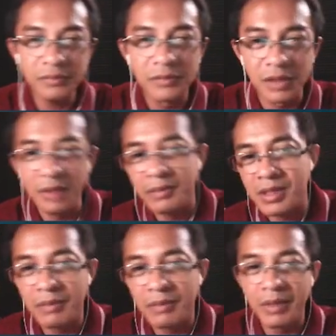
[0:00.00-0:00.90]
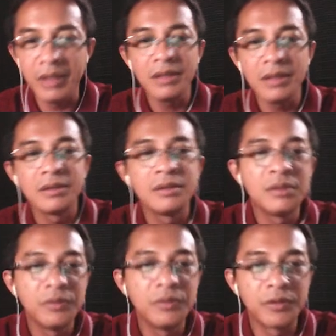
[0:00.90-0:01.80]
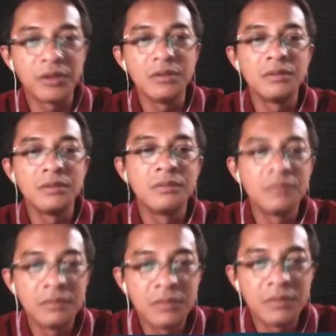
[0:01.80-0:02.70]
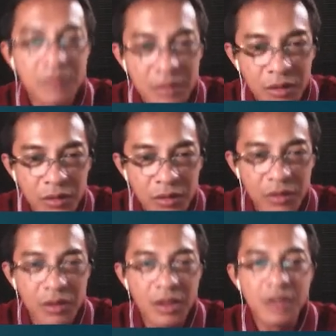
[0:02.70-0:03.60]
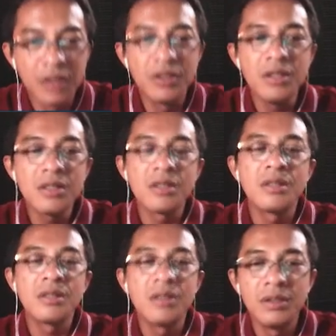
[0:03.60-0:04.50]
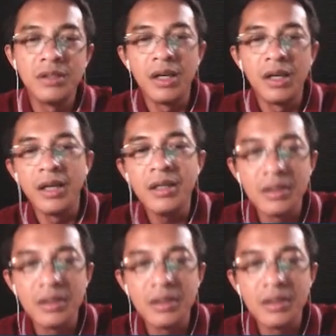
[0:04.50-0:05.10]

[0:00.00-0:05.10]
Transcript: Okay, basta may fraud, negligence, delay,